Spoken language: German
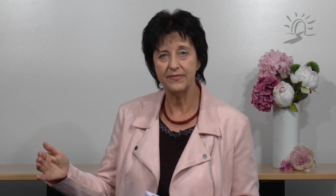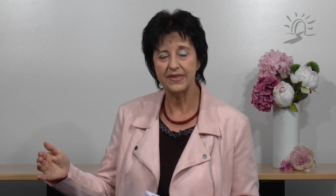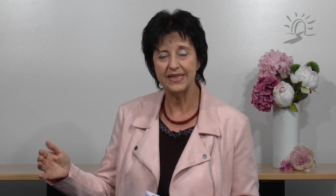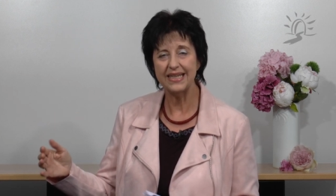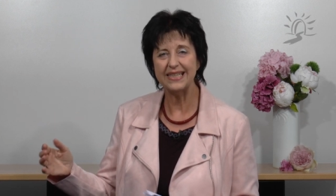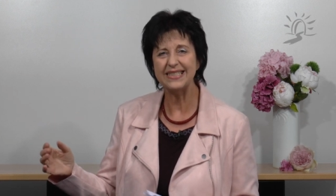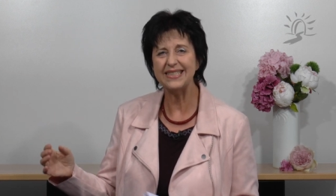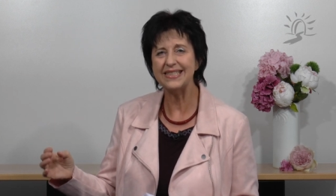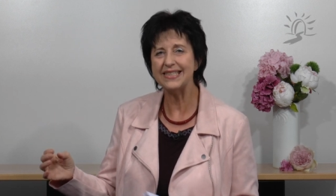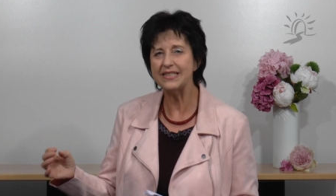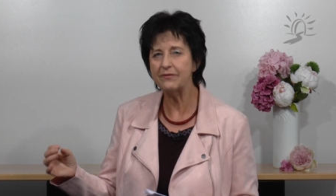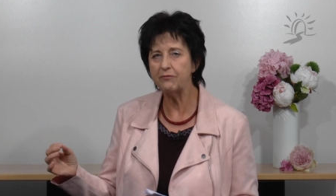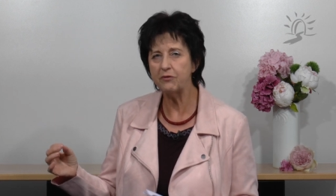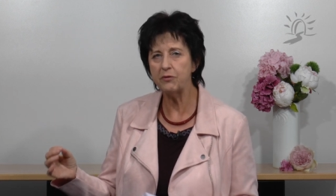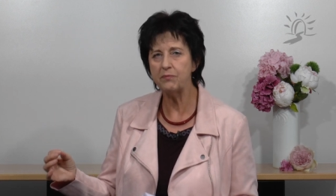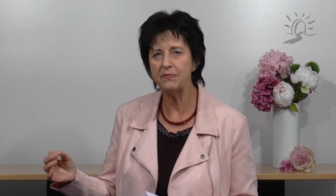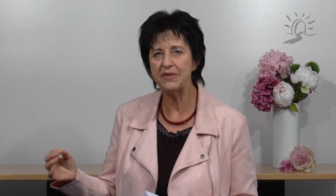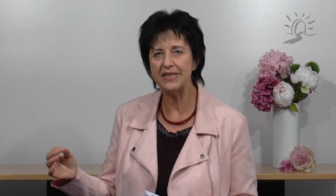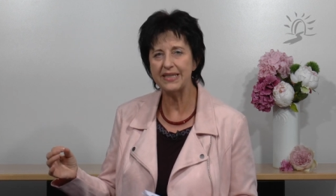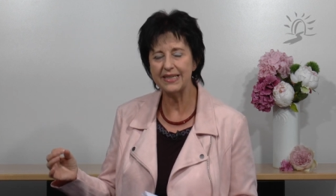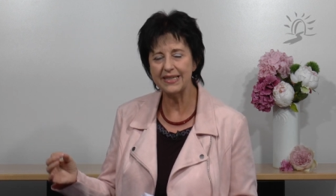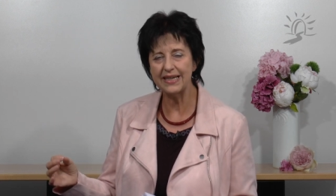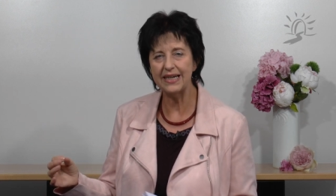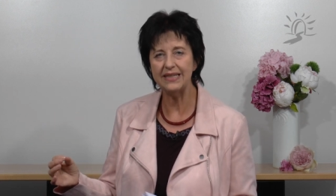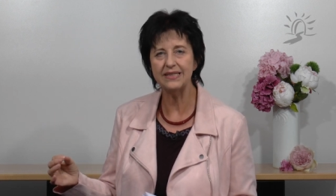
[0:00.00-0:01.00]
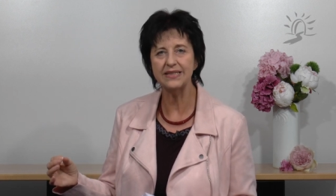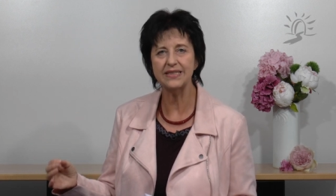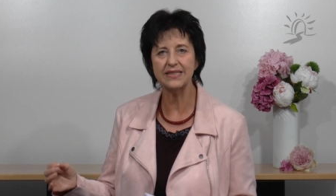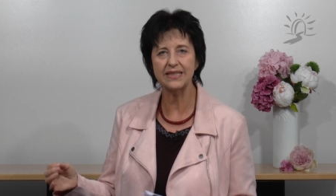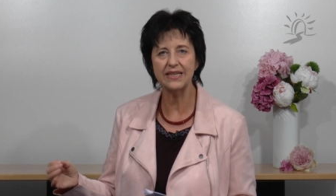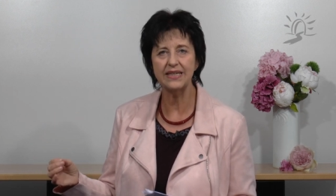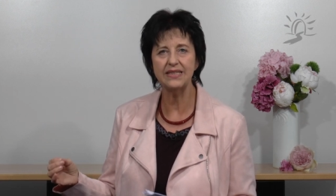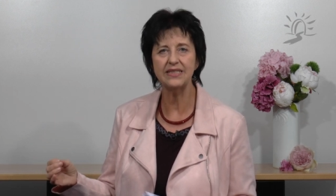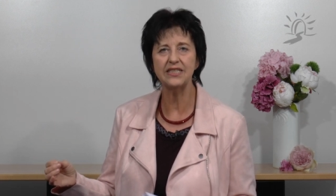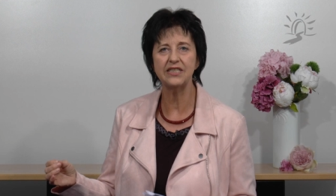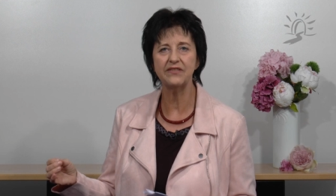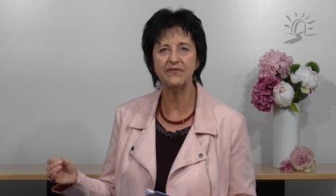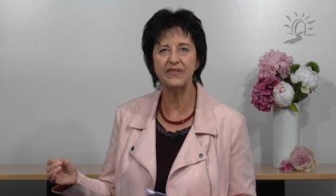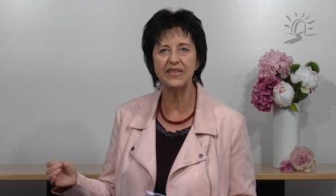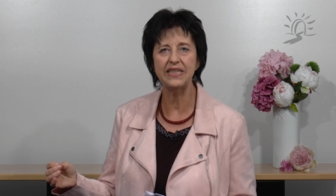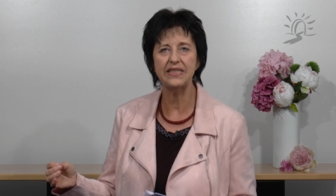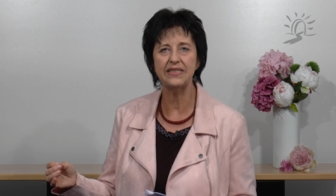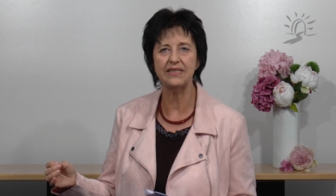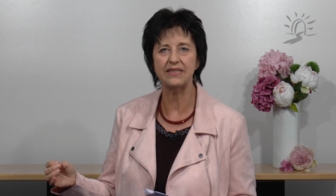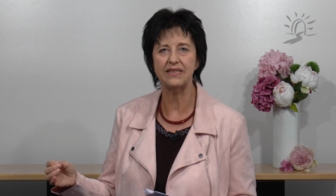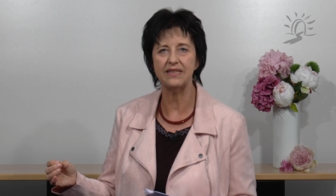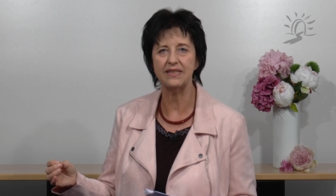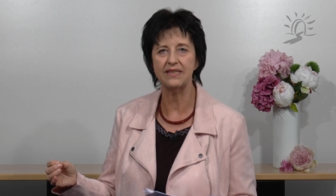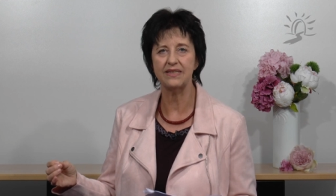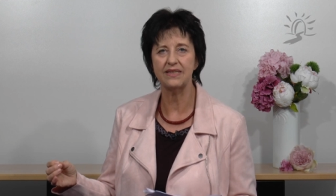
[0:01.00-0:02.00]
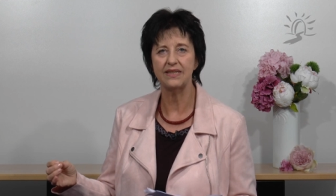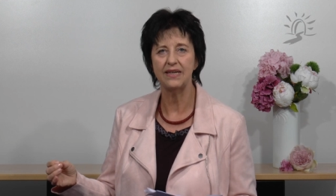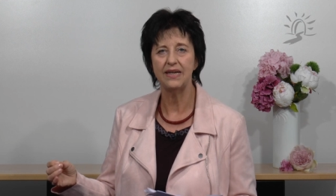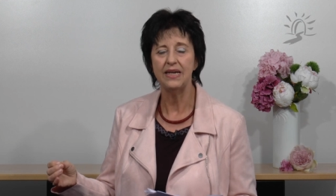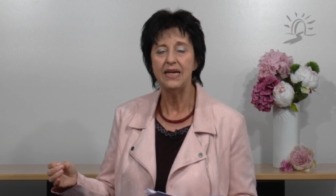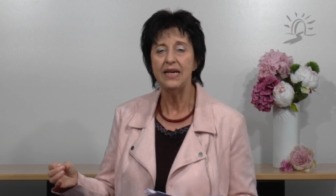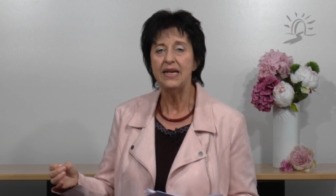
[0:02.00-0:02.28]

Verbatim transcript: Das ist für mich ganz, ganz wichtig.